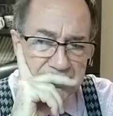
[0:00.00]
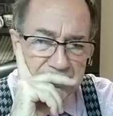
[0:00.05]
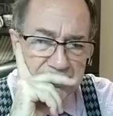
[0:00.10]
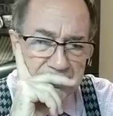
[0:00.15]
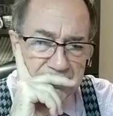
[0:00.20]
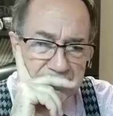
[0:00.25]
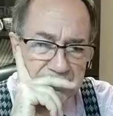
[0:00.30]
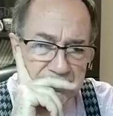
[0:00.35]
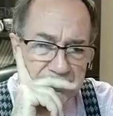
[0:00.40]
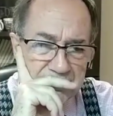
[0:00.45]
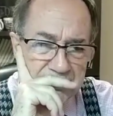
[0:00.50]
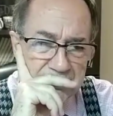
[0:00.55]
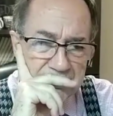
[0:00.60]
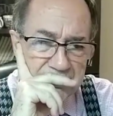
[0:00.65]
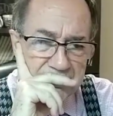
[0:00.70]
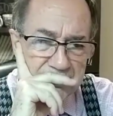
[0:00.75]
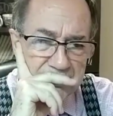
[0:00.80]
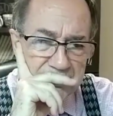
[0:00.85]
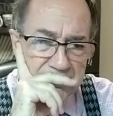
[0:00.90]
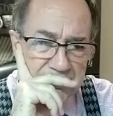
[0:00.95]
Pero de a
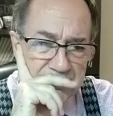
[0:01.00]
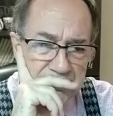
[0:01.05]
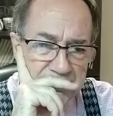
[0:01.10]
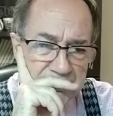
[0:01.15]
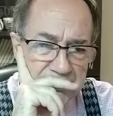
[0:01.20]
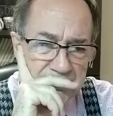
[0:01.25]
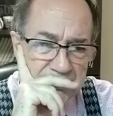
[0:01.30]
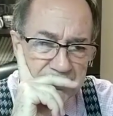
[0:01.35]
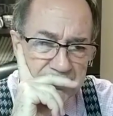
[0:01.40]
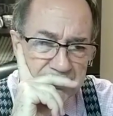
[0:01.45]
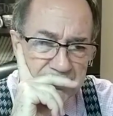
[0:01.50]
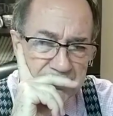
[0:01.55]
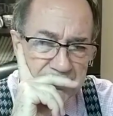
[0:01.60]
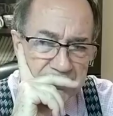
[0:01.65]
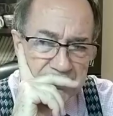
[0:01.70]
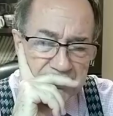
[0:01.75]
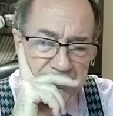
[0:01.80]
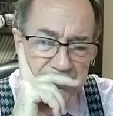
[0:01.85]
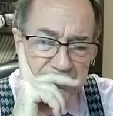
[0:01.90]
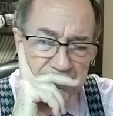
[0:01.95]
poco.
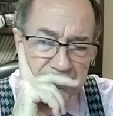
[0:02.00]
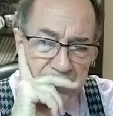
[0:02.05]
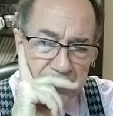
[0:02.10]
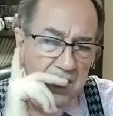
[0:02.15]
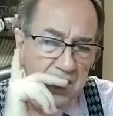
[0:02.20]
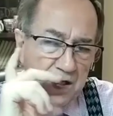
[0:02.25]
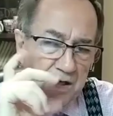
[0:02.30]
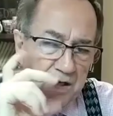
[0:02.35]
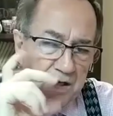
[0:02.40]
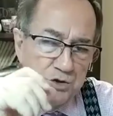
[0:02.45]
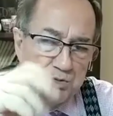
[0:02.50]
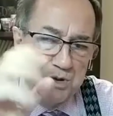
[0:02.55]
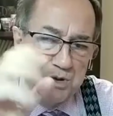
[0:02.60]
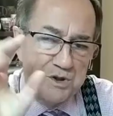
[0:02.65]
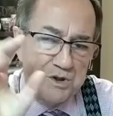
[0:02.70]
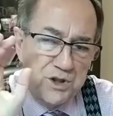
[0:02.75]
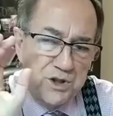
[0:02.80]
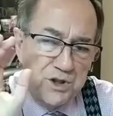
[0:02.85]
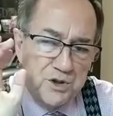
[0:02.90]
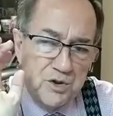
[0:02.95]
Ah,
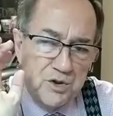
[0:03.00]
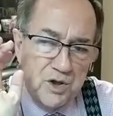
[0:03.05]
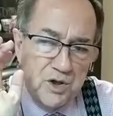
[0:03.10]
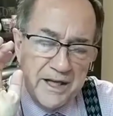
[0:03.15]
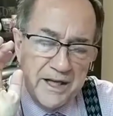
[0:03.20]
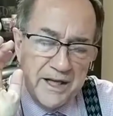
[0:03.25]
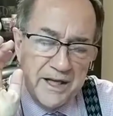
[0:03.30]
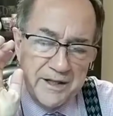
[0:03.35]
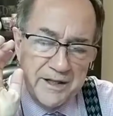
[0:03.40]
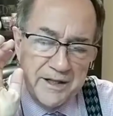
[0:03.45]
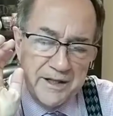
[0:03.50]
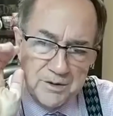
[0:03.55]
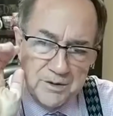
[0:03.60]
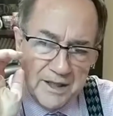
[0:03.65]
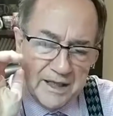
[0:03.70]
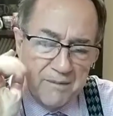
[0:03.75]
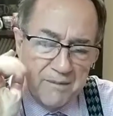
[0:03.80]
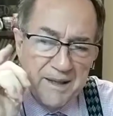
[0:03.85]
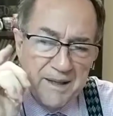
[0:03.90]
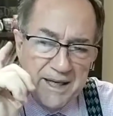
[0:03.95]
suicidio lento, en
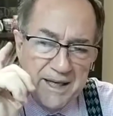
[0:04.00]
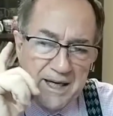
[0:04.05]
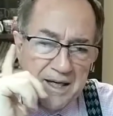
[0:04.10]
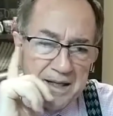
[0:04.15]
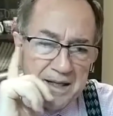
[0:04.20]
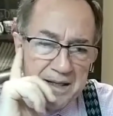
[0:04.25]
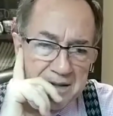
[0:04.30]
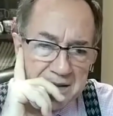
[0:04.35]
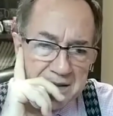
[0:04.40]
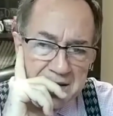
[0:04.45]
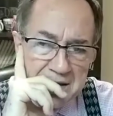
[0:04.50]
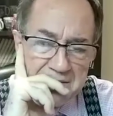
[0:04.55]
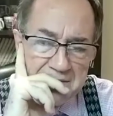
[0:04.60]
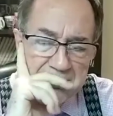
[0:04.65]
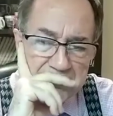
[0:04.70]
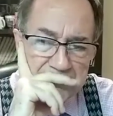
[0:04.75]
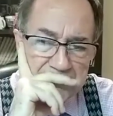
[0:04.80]
cámara lenta.